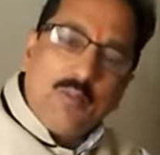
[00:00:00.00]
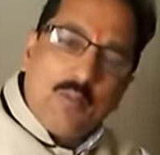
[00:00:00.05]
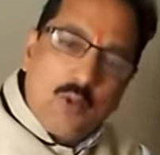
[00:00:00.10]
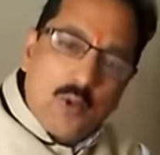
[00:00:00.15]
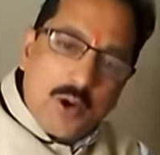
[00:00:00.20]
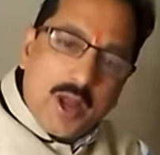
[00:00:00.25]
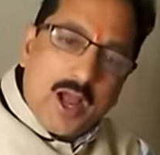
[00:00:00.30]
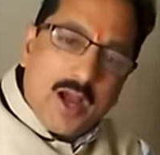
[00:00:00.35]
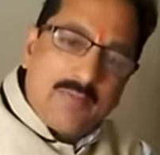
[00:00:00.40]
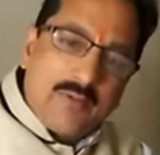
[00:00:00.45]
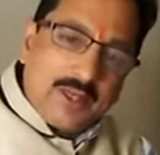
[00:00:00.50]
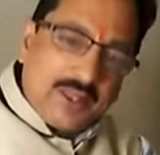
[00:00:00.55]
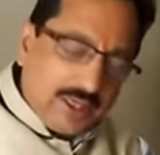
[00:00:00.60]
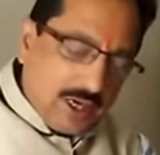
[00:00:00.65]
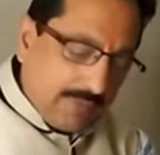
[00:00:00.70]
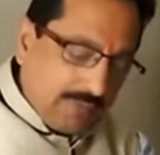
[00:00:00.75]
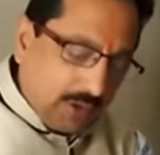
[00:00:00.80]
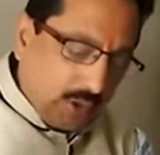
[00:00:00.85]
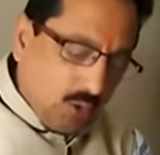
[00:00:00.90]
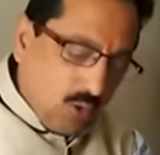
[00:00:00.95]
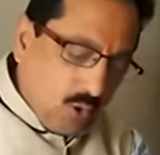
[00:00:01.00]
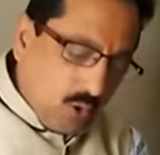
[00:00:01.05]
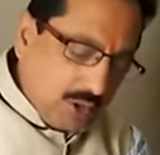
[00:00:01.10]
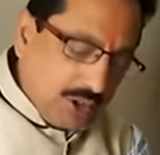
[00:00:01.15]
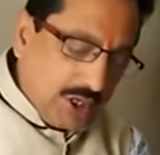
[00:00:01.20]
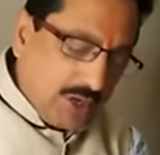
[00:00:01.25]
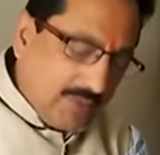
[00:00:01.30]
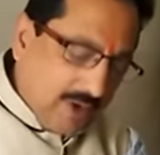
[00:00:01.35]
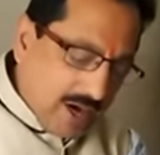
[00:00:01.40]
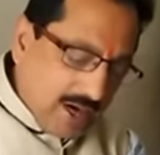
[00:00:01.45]
बूढ़ा बच्चा फिर हो
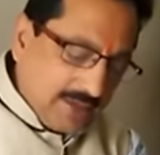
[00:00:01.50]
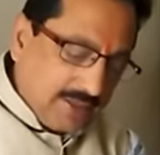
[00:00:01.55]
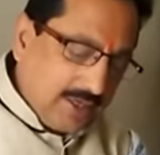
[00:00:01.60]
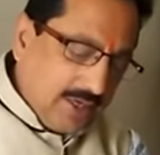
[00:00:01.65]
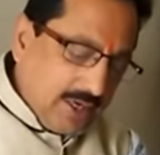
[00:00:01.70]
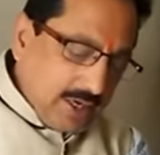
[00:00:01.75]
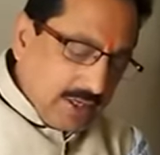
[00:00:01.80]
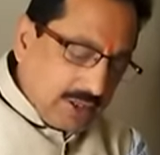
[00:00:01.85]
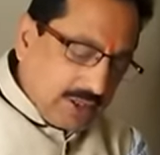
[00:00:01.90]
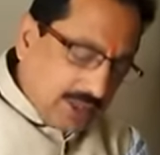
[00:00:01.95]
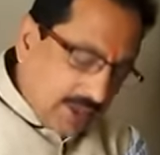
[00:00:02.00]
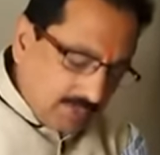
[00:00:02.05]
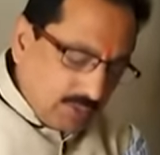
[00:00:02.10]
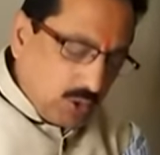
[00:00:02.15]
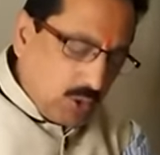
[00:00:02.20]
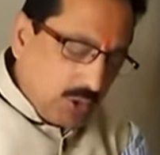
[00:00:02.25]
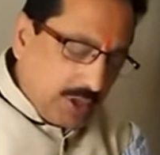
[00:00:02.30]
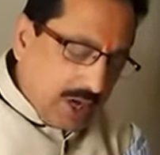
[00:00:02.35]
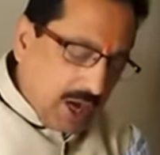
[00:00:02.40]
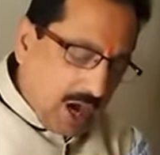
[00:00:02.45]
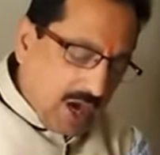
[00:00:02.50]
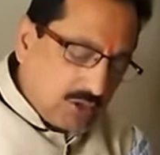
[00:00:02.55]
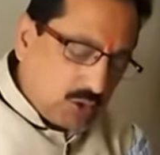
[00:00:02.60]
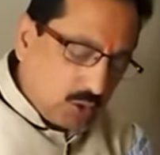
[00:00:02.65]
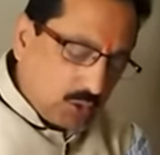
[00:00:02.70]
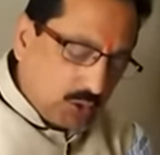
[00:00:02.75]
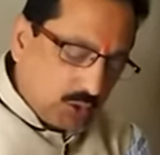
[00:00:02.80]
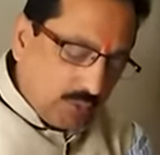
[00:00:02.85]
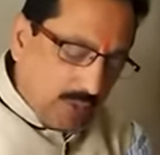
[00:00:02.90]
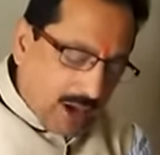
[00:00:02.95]
जवान समझो क्या है
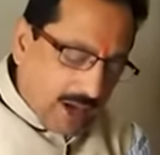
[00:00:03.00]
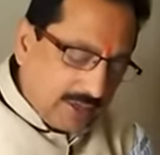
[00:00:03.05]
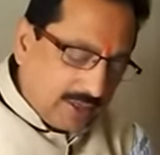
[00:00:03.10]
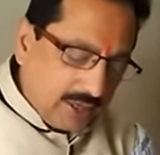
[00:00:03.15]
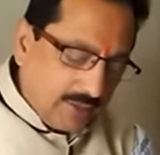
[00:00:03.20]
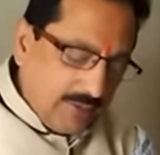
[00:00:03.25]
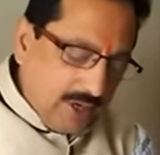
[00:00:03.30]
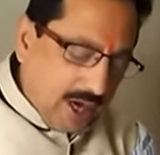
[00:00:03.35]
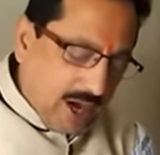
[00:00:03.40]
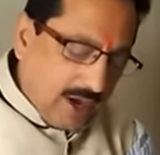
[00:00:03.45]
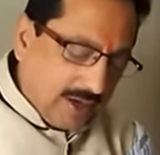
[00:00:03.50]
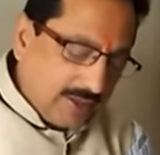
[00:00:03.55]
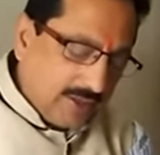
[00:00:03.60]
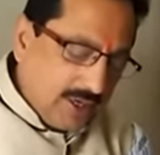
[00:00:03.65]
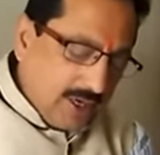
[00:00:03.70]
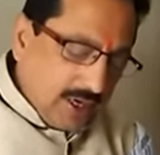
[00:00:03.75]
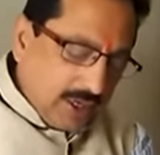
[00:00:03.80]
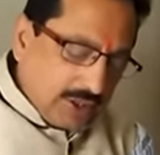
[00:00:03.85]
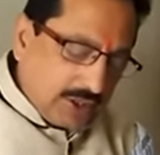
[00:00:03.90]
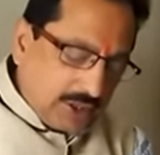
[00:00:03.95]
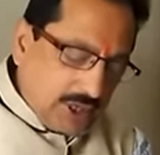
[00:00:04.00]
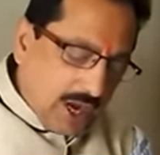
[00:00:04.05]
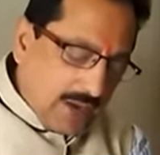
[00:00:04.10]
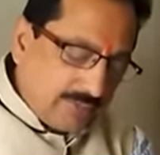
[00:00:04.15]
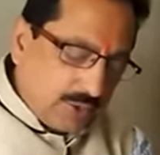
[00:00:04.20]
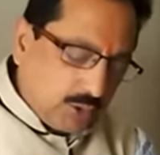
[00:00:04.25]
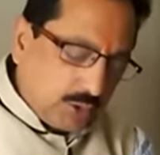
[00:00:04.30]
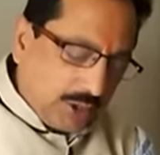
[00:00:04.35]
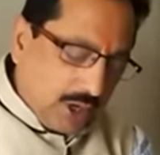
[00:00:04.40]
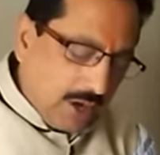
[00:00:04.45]
स्वच्छ भारत अभियान
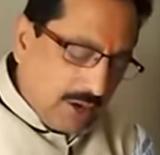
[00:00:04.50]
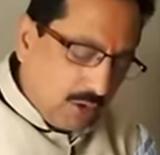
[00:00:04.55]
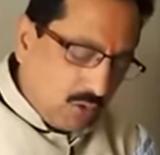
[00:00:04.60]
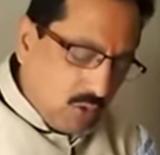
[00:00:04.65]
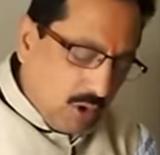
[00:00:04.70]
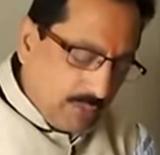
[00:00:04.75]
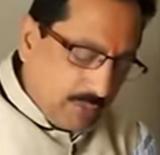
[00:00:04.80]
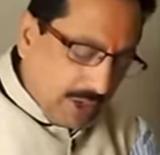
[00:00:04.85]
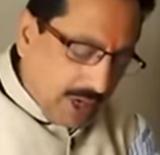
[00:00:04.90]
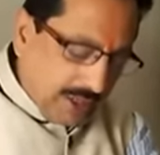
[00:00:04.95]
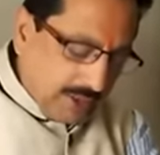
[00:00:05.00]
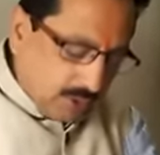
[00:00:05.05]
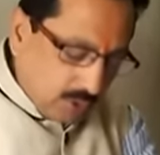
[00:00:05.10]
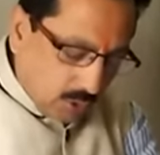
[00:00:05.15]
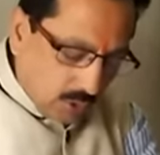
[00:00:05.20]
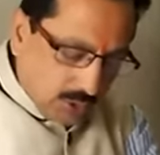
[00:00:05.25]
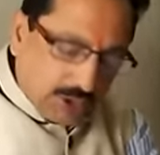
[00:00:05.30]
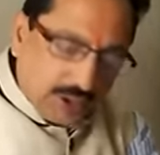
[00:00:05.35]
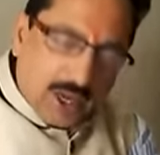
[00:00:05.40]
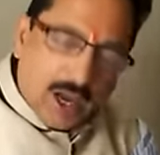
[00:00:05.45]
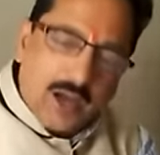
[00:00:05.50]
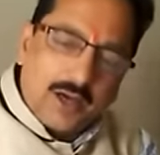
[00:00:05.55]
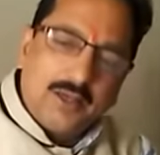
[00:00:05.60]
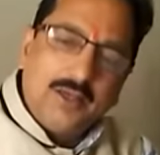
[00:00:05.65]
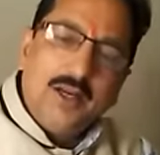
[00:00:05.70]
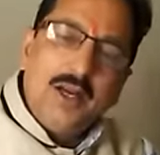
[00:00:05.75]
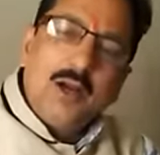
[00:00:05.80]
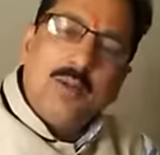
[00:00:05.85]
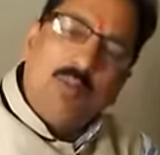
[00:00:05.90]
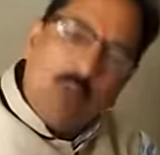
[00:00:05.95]
साफ सुथरा रखो अपना हिंदुस्तान
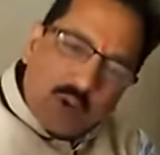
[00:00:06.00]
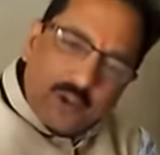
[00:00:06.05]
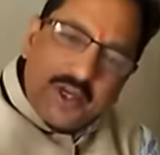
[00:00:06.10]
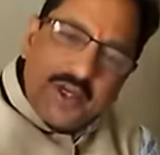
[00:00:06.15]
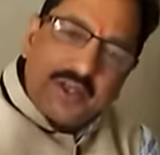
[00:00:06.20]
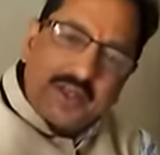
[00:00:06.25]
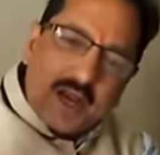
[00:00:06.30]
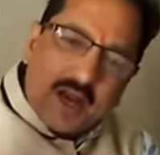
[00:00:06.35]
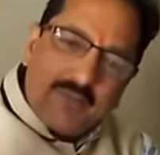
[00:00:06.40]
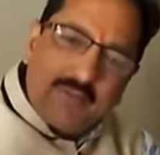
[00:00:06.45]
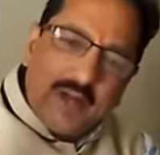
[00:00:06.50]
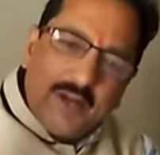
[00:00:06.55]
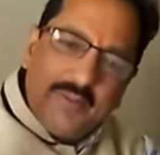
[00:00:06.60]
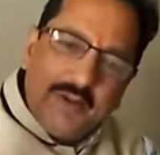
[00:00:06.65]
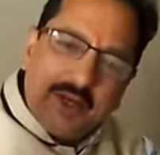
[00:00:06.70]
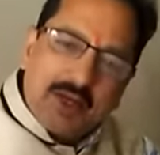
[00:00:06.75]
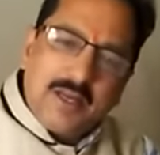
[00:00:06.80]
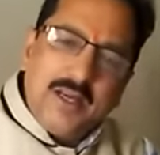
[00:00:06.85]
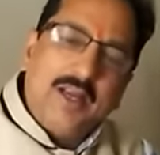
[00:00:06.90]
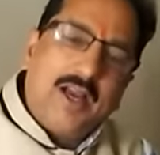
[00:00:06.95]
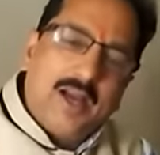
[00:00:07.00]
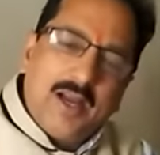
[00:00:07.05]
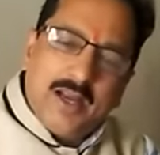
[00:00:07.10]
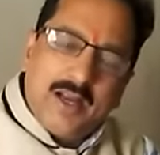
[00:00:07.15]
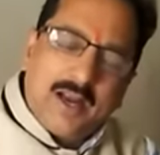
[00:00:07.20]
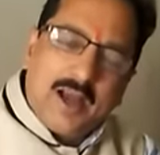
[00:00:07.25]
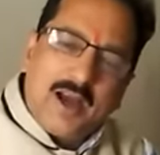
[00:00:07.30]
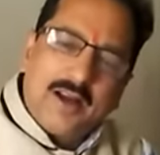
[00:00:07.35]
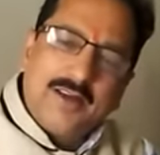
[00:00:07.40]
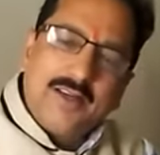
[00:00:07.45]
मोदी साहब ने भी किया
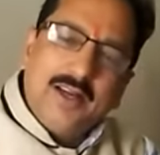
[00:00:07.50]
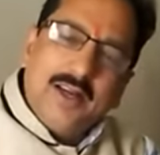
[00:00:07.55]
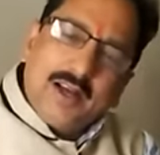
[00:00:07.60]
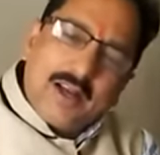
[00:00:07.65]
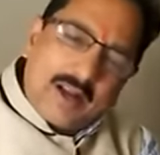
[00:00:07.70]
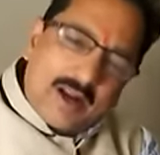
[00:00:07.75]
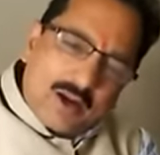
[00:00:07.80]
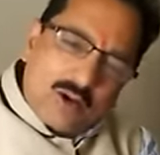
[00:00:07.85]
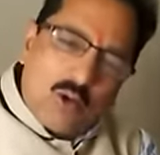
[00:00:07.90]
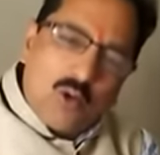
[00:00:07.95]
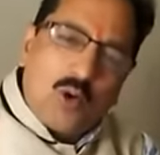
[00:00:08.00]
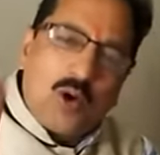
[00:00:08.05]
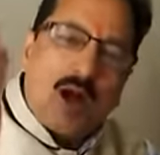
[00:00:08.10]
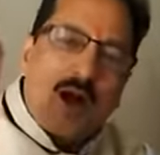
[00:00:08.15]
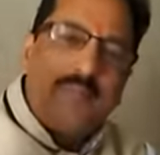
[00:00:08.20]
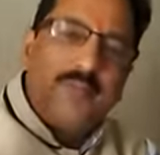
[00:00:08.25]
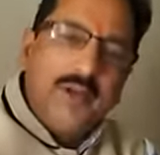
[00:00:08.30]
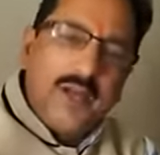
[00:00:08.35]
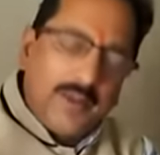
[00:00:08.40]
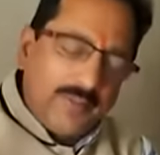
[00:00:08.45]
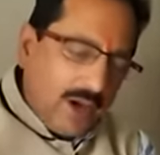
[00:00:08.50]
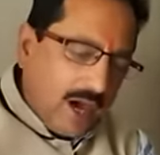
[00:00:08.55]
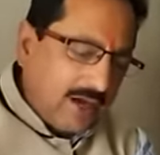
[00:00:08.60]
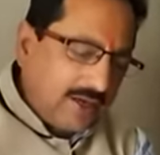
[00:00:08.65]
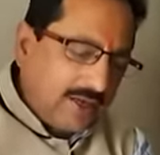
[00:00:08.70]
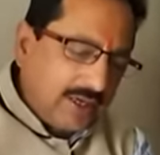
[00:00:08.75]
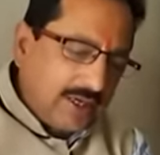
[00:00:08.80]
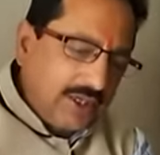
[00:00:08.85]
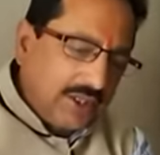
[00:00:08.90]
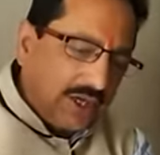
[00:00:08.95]
ऐलान रखो आप भी
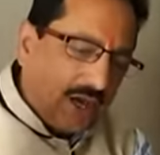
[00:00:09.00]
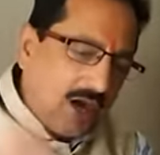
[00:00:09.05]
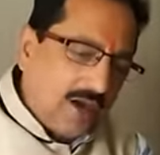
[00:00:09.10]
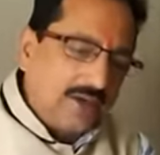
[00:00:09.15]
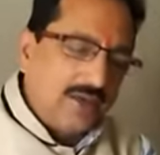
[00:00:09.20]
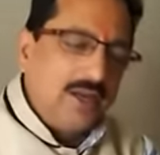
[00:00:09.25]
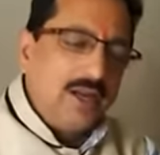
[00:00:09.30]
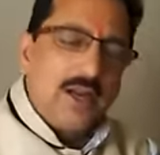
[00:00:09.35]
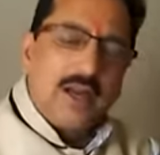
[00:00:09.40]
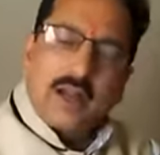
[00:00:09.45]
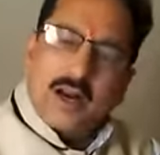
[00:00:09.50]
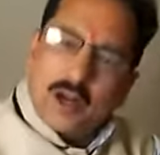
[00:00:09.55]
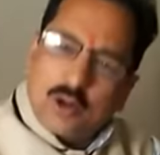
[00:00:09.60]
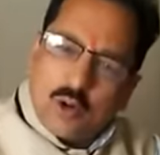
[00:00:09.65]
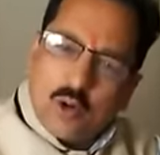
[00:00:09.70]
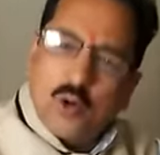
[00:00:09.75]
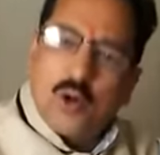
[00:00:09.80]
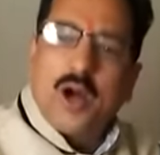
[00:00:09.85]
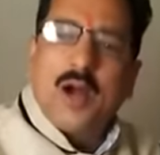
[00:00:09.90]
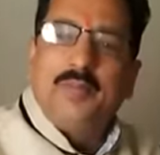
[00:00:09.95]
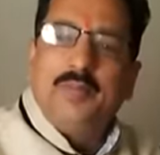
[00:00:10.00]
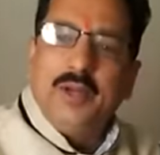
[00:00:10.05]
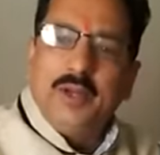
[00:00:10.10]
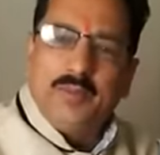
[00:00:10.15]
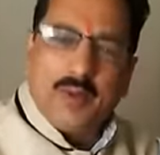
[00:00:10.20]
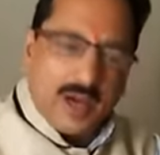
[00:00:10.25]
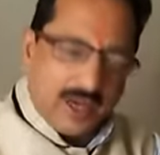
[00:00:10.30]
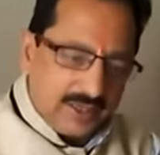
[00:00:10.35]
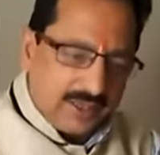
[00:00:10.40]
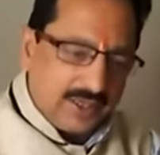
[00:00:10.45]
भारत की शान रखो आप भी
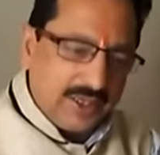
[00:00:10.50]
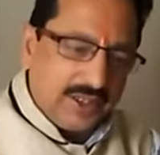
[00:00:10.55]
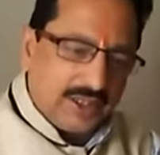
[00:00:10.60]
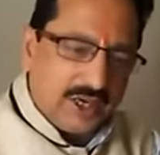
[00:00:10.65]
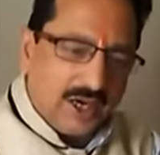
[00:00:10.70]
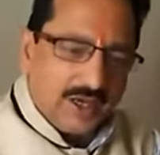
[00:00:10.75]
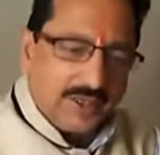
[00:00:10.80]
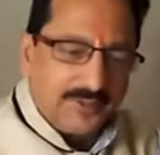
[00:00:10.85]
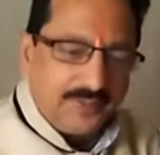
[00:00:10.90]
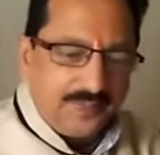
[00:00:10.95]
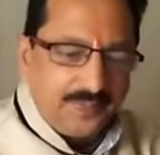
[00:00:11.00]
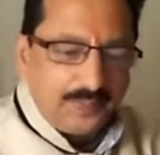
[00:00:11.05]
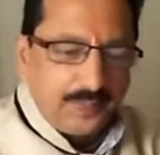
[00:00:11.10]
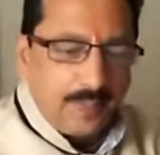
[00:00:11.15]
भारत की शान